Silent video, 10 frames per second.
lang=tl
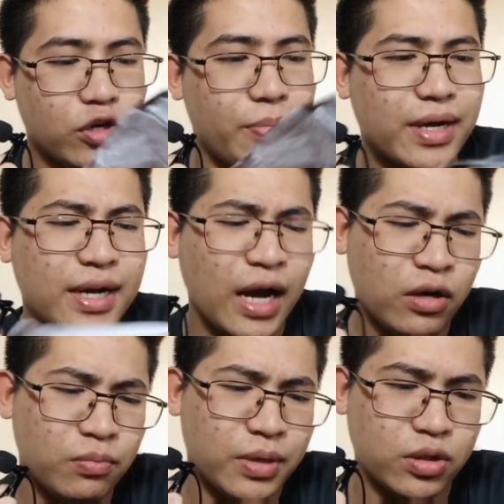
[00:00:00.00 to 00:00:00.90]

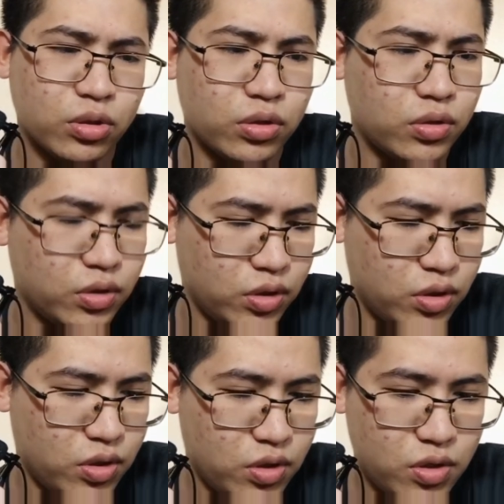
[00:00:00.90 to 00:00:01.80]
Magkano ba to?
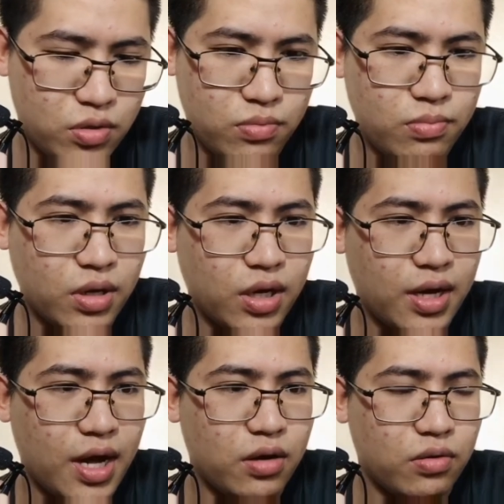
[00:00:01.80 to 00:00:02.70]
Magkano?